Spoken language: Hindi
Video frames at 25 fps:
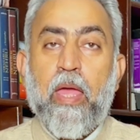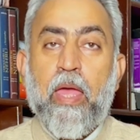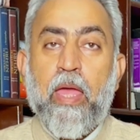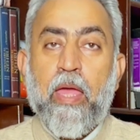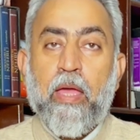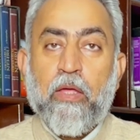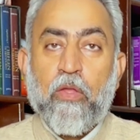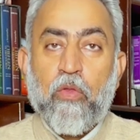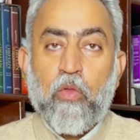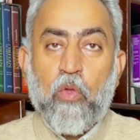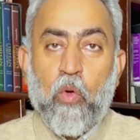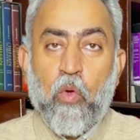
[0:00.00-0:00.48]

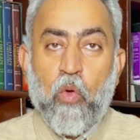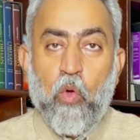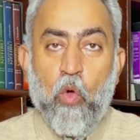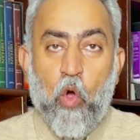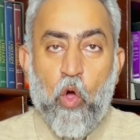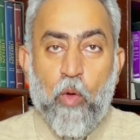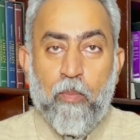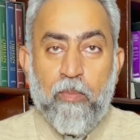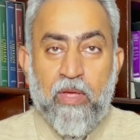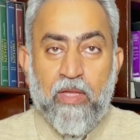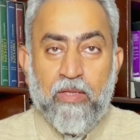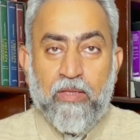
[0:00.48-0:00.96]
एक जो
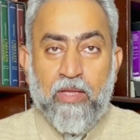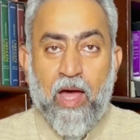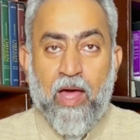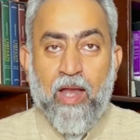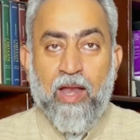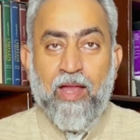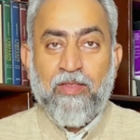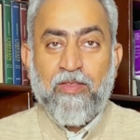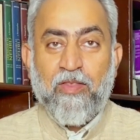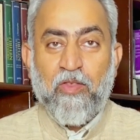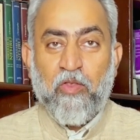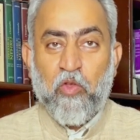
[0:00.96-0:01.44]
कौमी
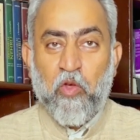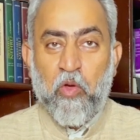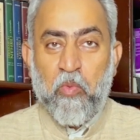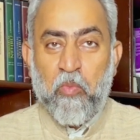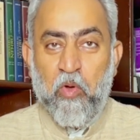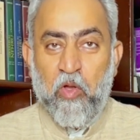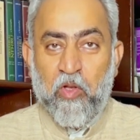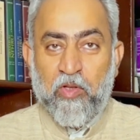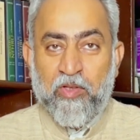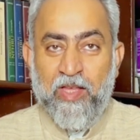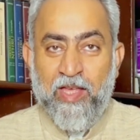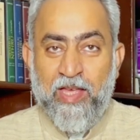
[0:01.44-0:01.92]
धारा जिसको
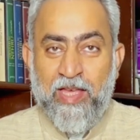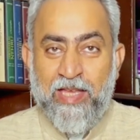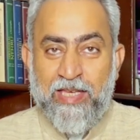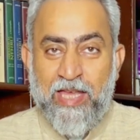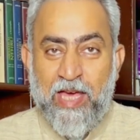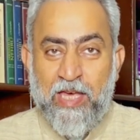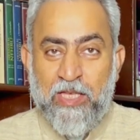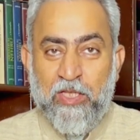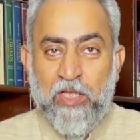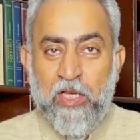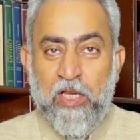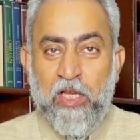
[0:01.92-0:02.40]
बोलते हैं
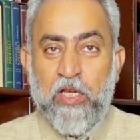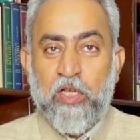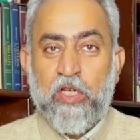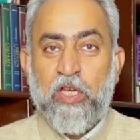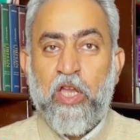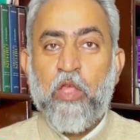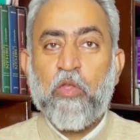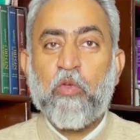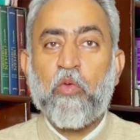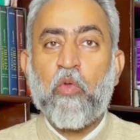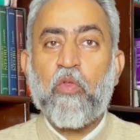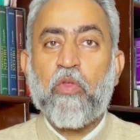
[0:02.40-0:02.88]
नेशनल
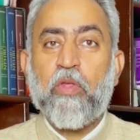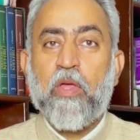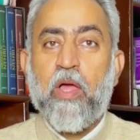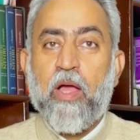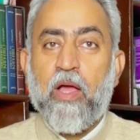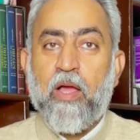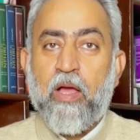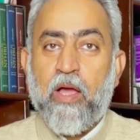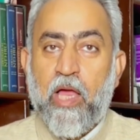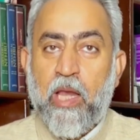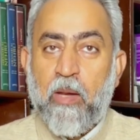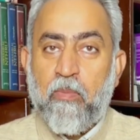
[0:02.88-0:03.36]
इंटरेस्ट
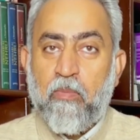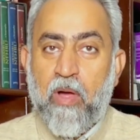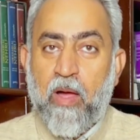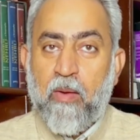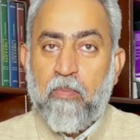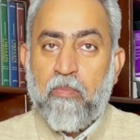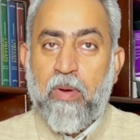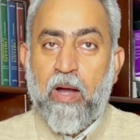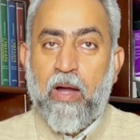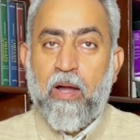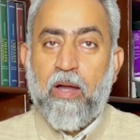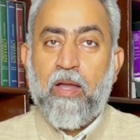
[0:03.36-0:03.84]
उसका कलमा
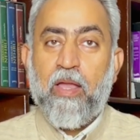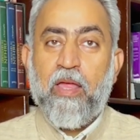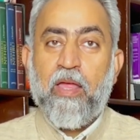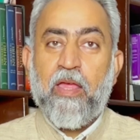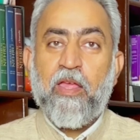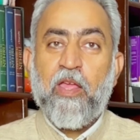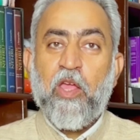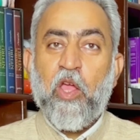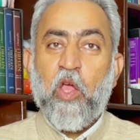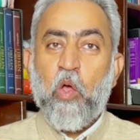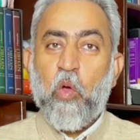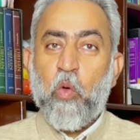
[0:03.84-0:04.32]
पढ़
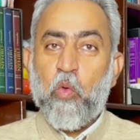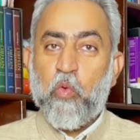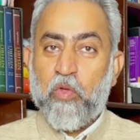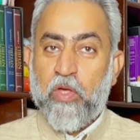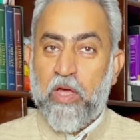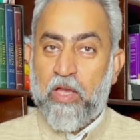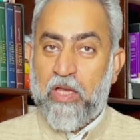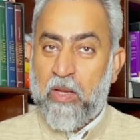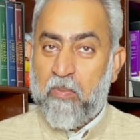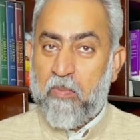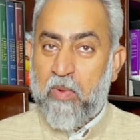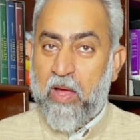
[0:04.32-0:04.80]
लें
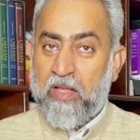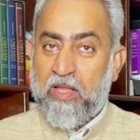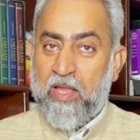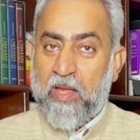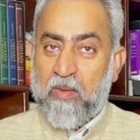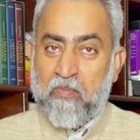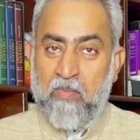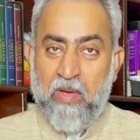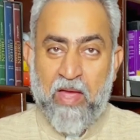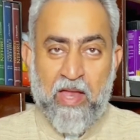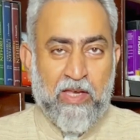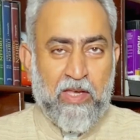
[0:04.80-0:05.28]
उसका
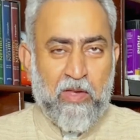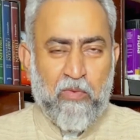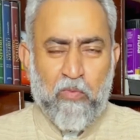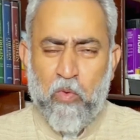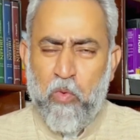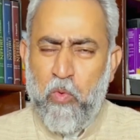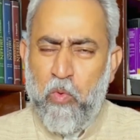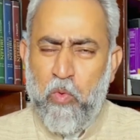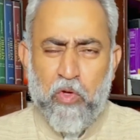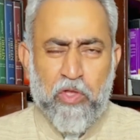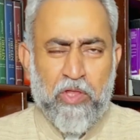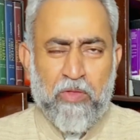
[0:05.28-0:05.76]
लबादा पहन लें
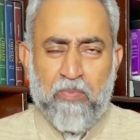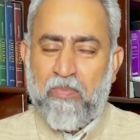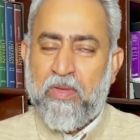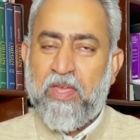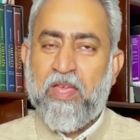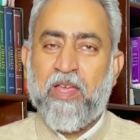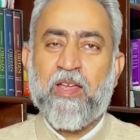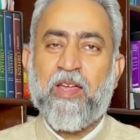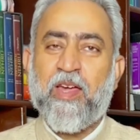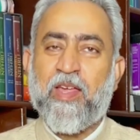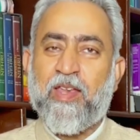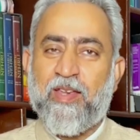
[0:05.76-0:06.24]
वो कुछ
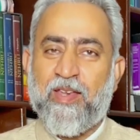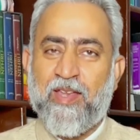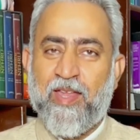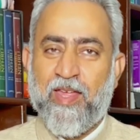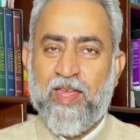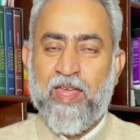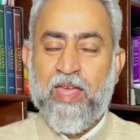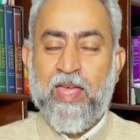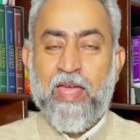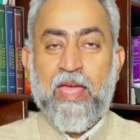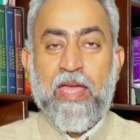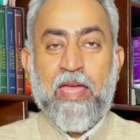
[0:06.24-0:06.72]
भी कर लें